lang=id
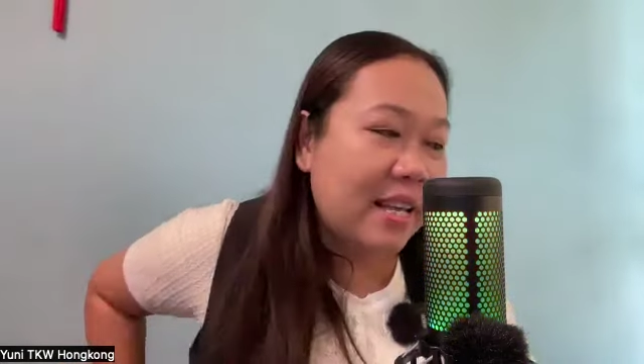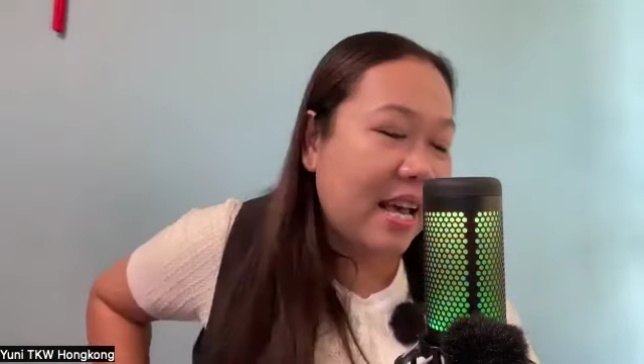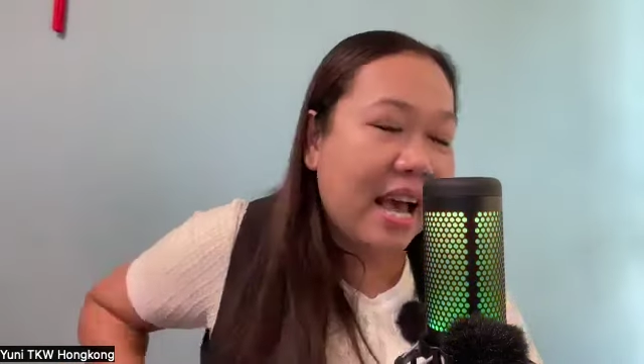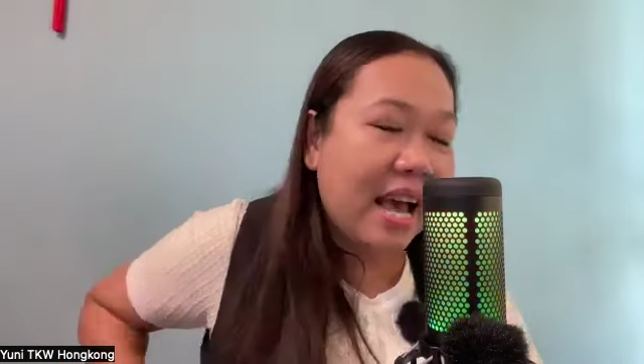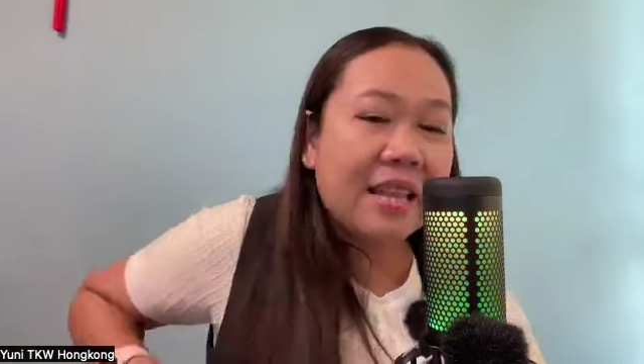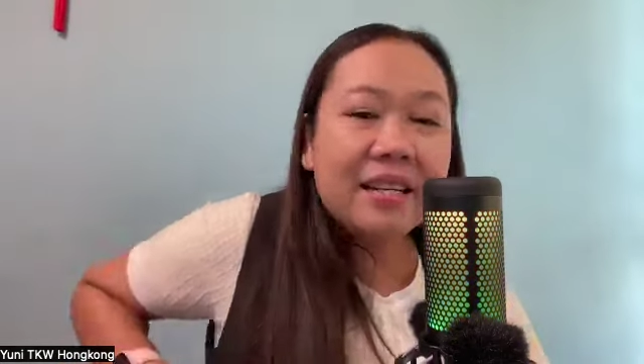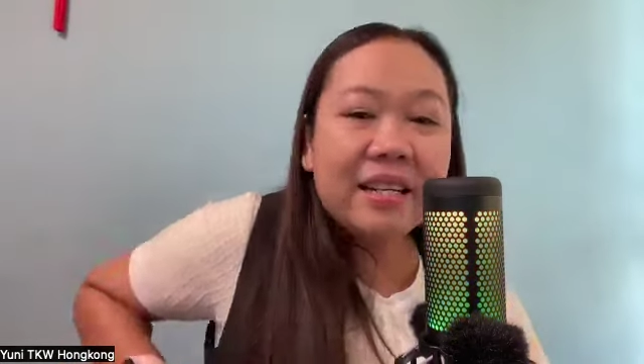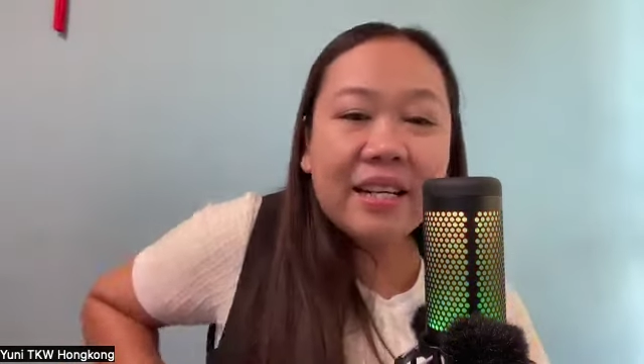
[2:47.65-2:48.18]
Ya
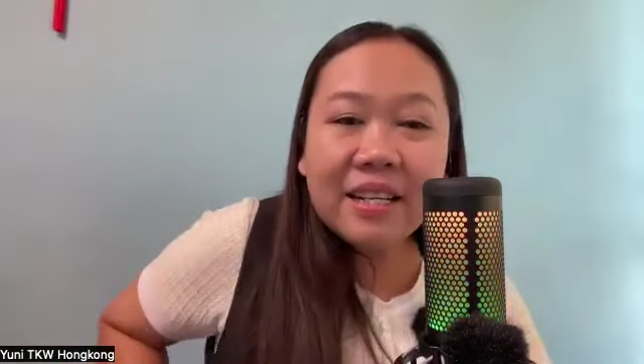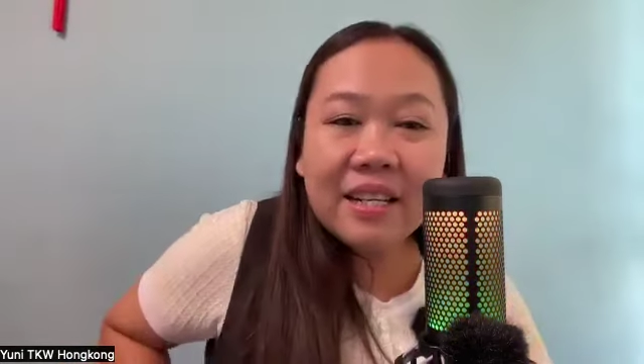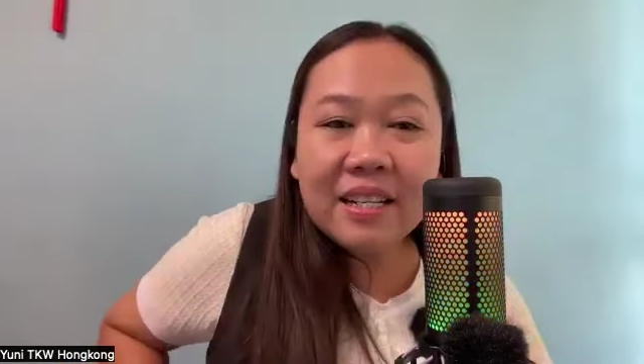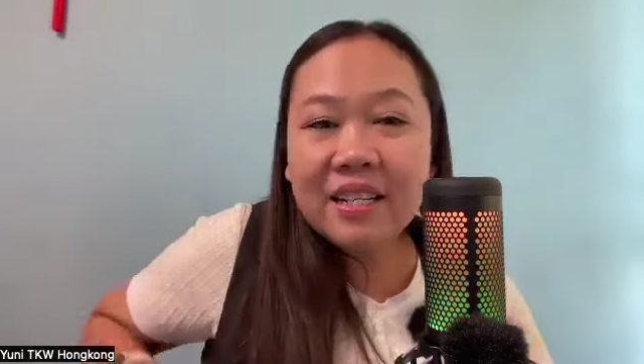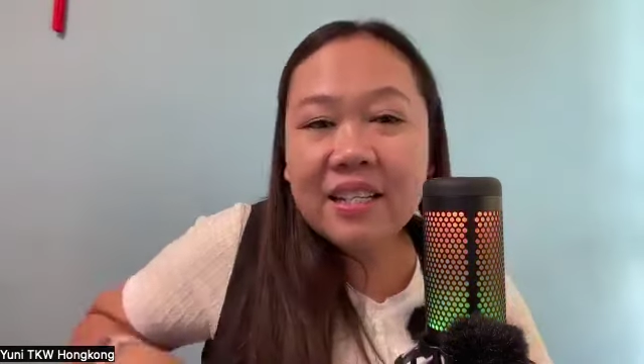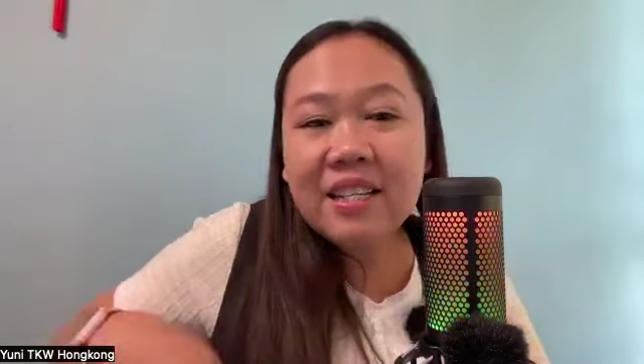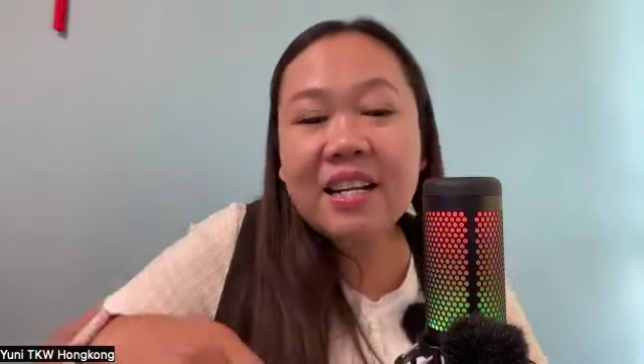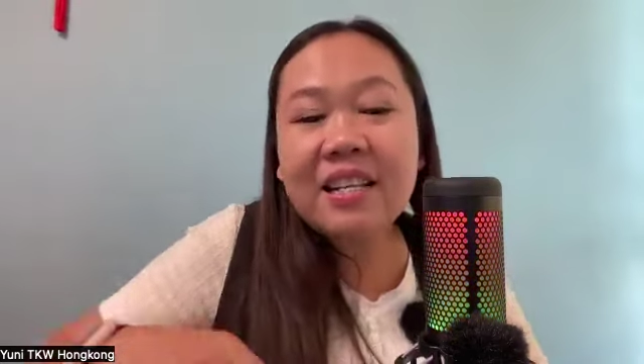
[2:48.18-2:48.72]
terlindil
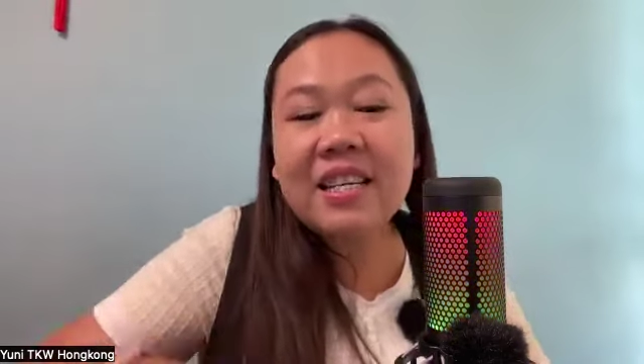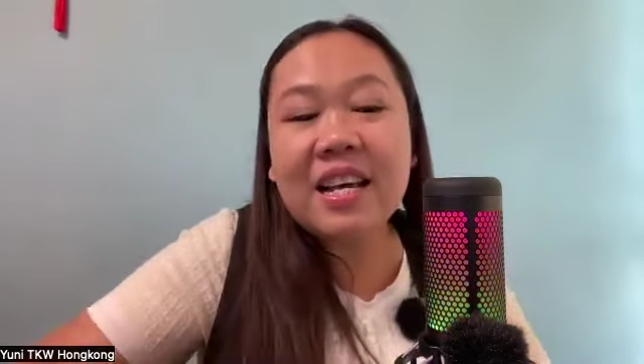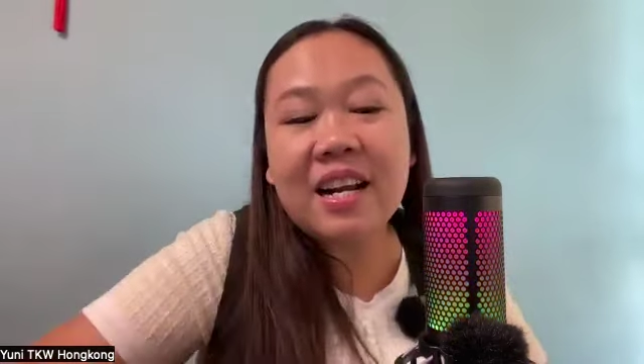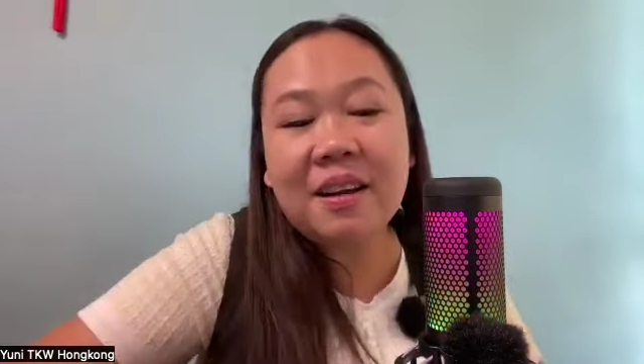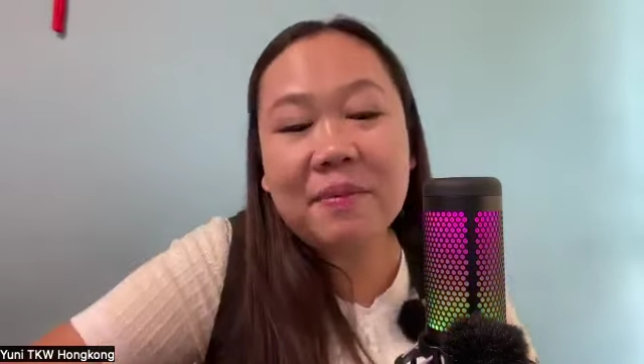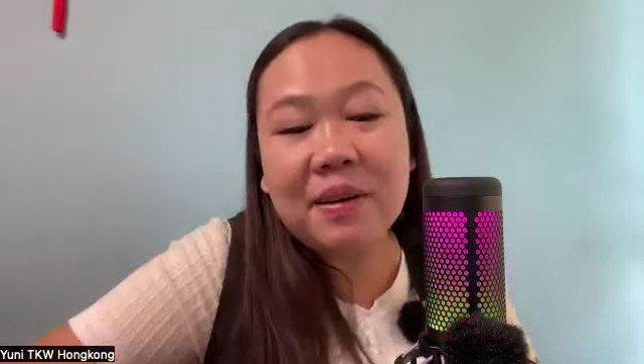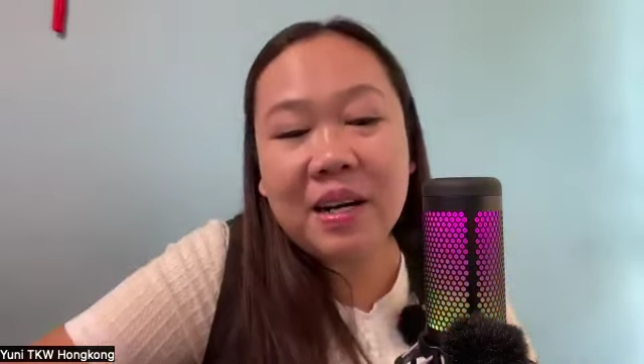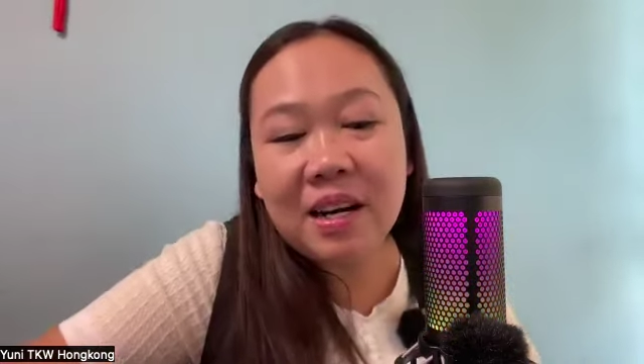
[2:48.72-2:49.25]
nindel
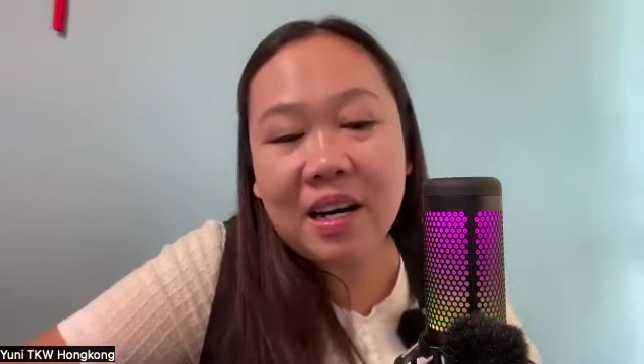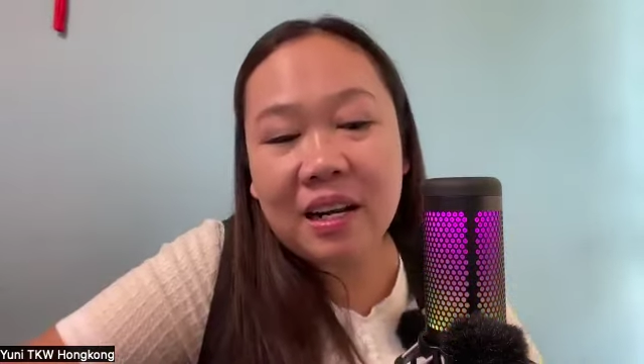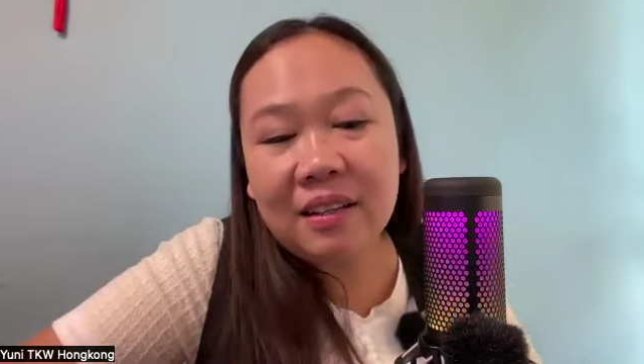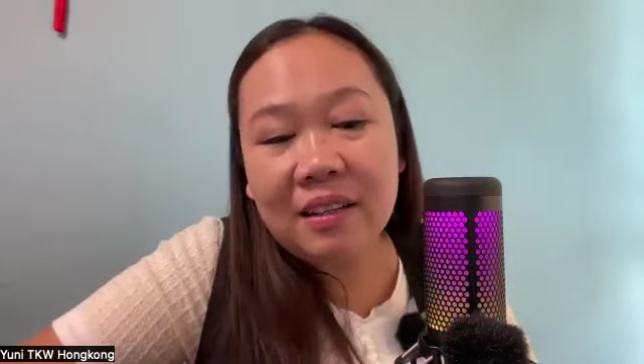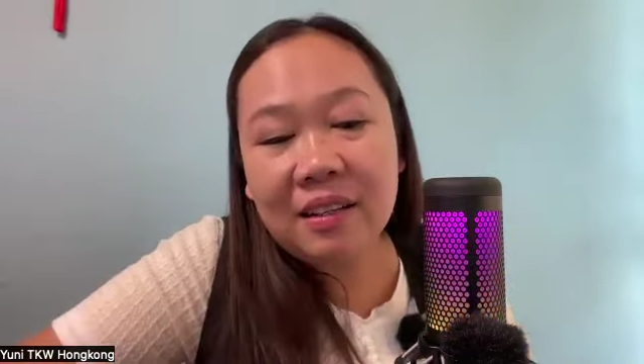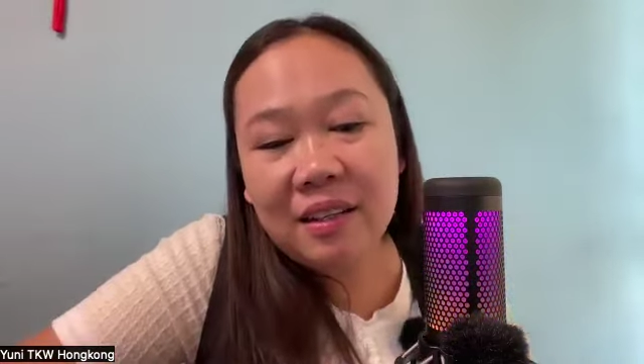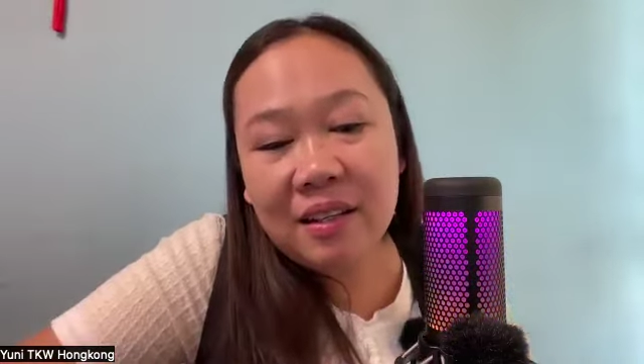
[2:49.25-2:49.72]
jaran beneran.